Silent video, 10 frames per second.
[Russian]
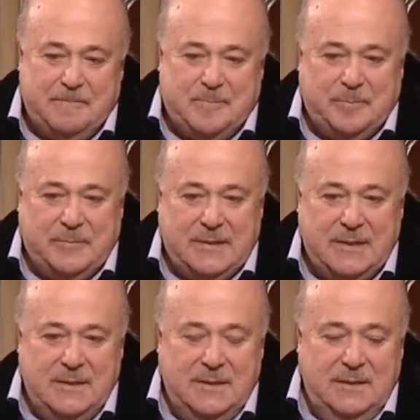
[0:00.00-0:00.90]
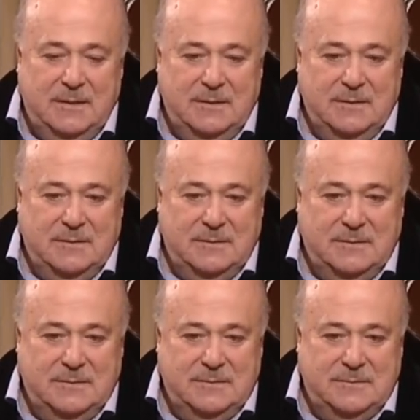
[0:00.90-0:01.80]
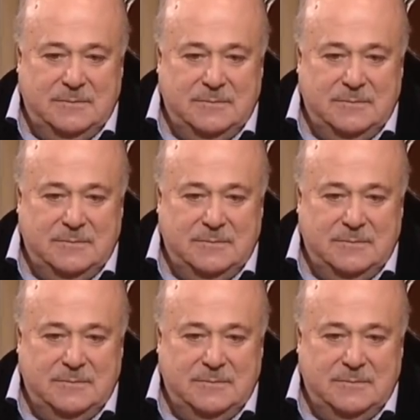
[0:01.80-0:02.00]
И э,